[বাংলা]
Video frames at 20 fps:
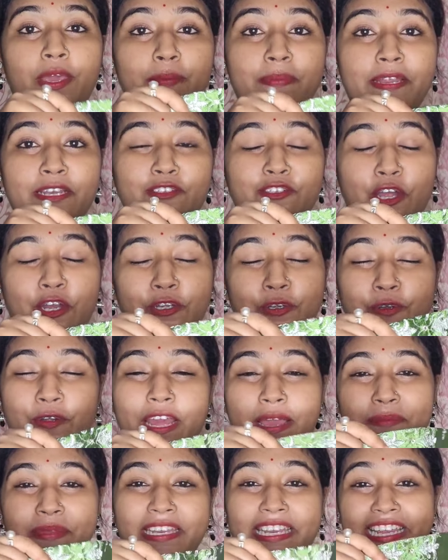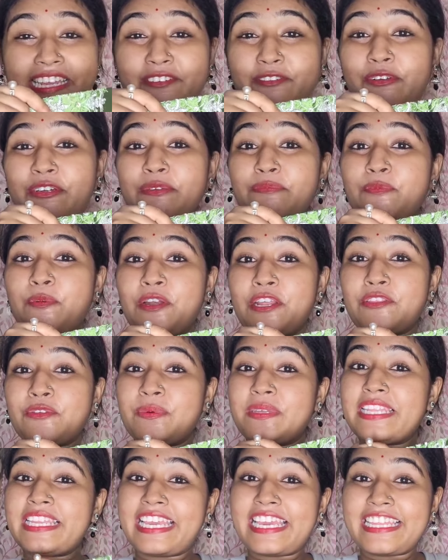এবার ঝট করে আমি এটা এটাক্ষণি পরে
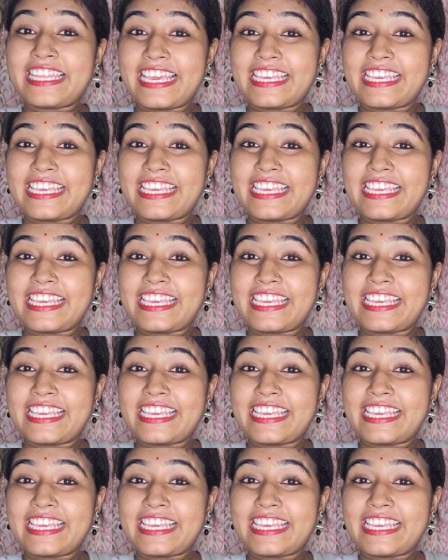তোমাদেরকে